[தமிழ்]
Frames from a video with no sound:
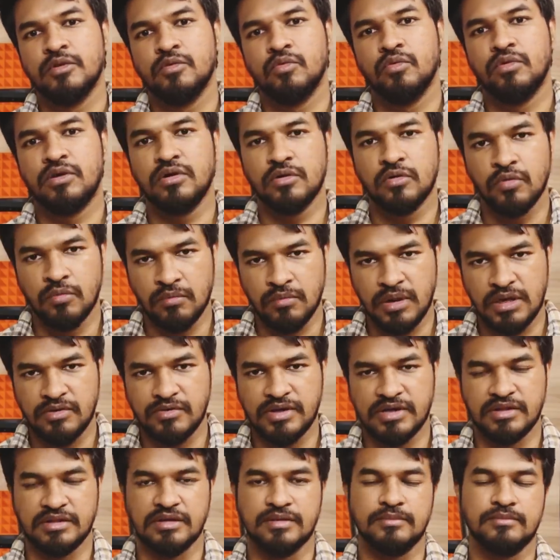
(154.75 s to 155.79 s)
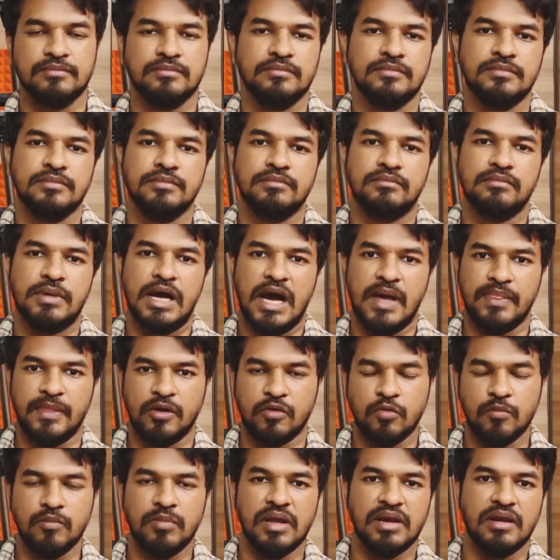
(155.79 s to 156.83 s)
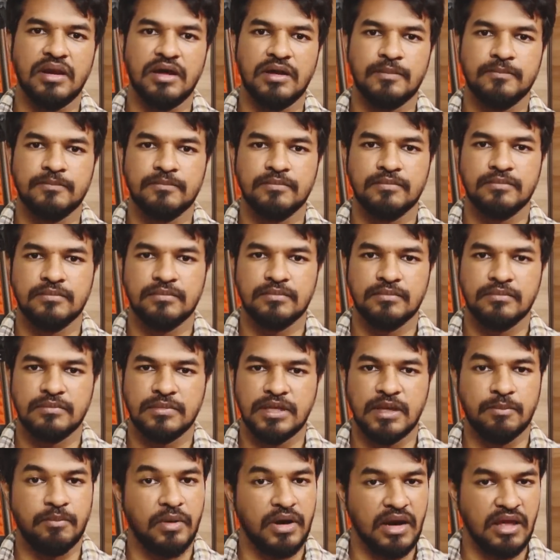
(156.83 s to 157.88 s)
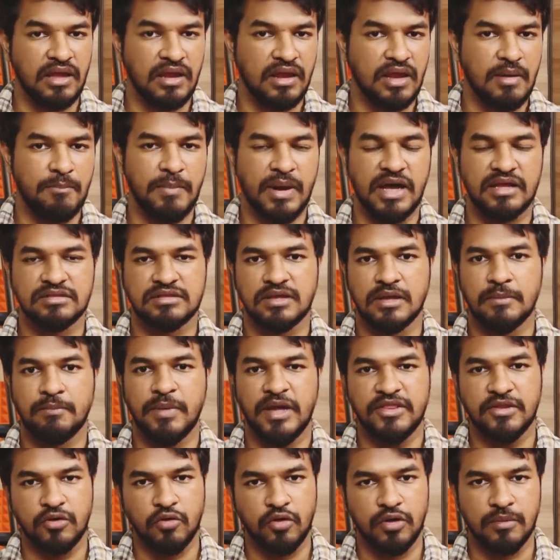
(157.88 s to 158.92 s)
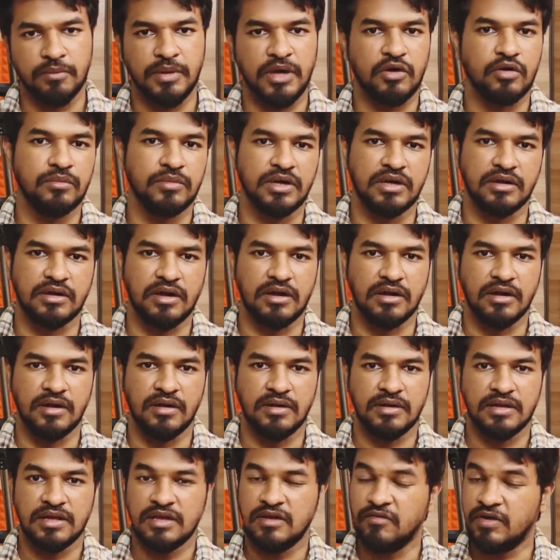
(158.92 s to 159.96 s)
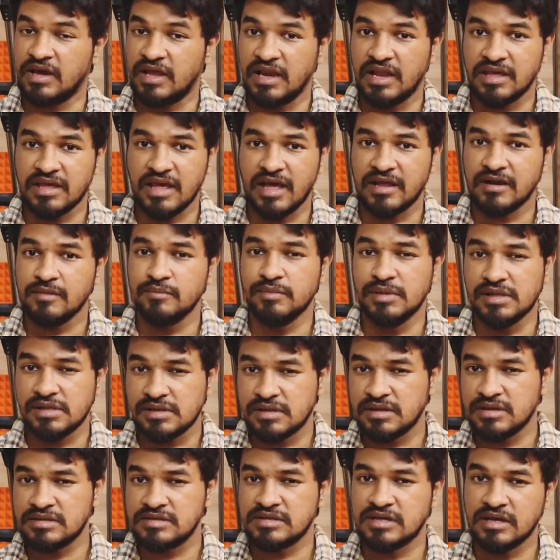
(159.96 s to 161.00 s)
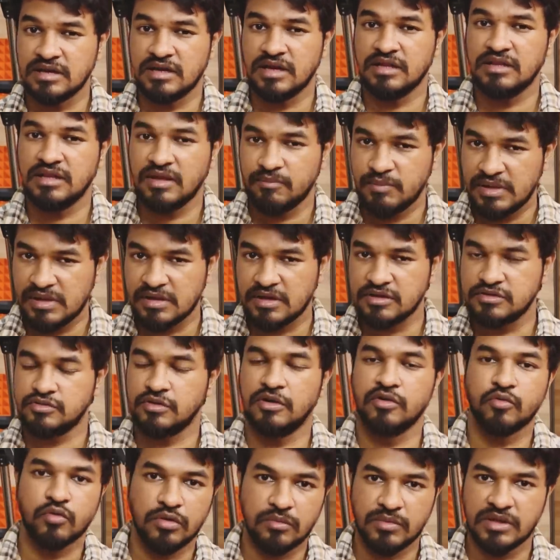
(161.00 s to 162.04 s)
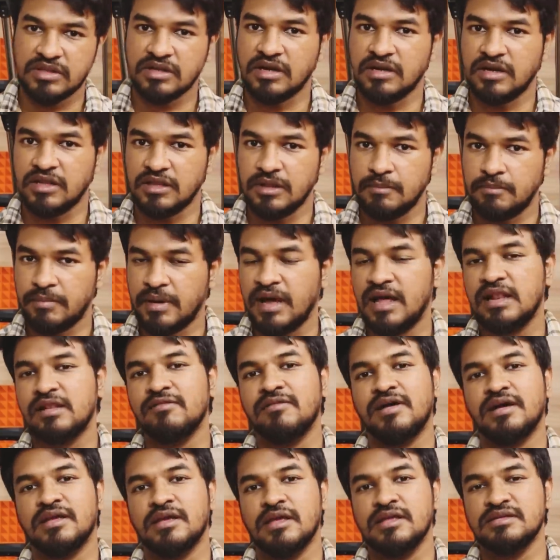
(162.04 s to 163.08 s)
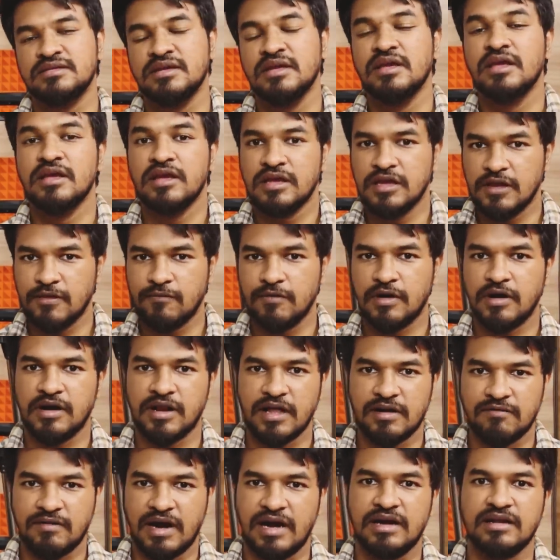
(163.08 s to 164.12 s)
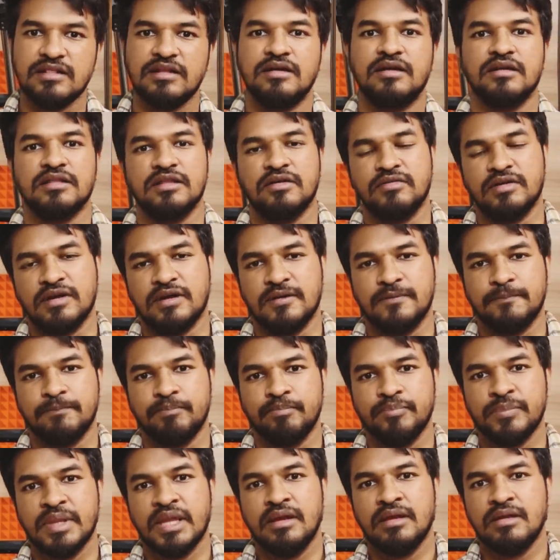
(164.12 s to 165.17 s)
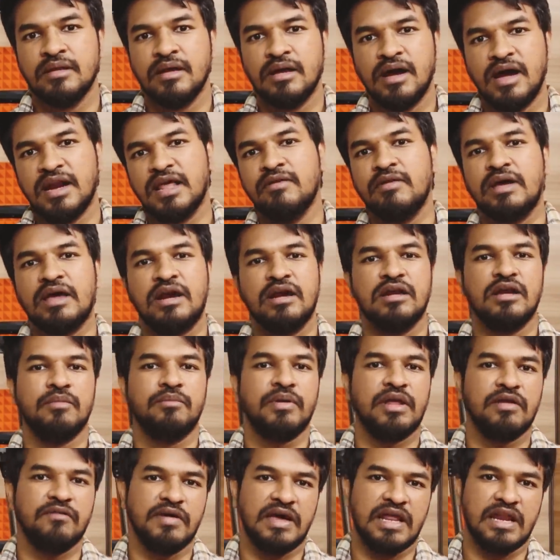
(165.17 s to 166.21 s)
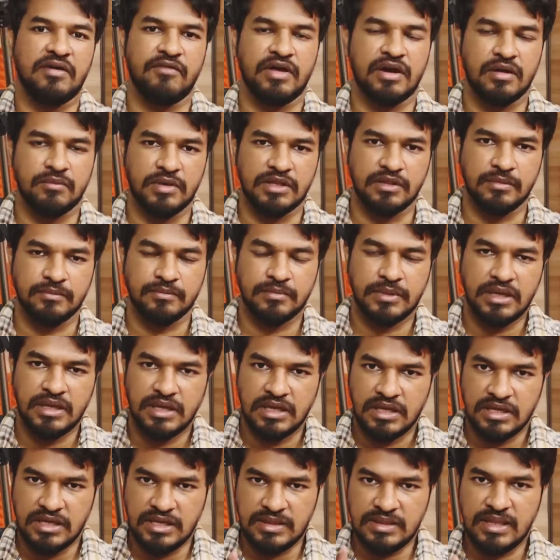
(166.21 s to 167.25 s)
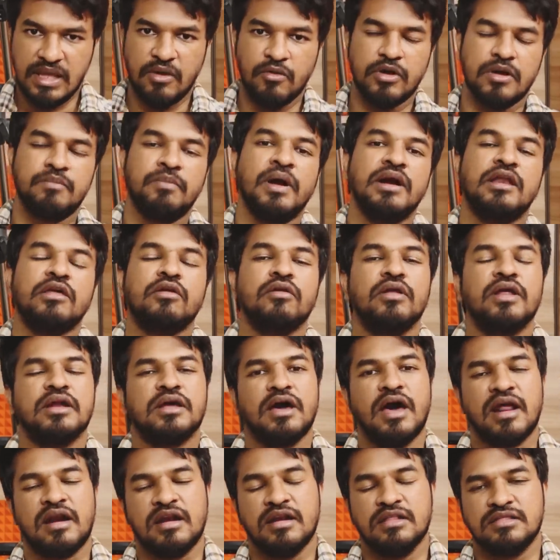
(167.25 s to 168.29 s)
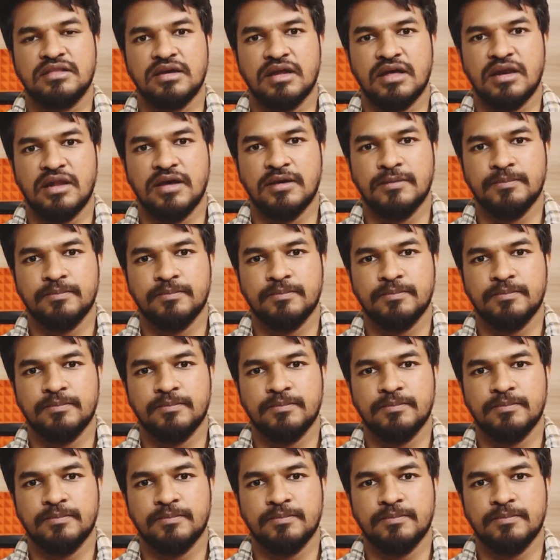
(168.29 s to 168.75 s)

ஒரு கும்பல் வருது அந்த கும்பலில் இப்போ நான் இங்கே பார்த்த பதினோரு பேரும் இருக்காங்க இவங்கெல்லாம் யார் பில்கிஸ் கிட்டேருந்து பில்கிஸோட குடும்பத்துக்கிட்டேருந்து பால் வாங்கி இவ்வளோ நாள் வாழ்ந்துட்டு இருந்தவங்க ஆனால் இவங்க ரெண்டு பேரும் வேறு வேறு மதம் இந்த ஒரு பர்டிகுலர் காரணத்தினால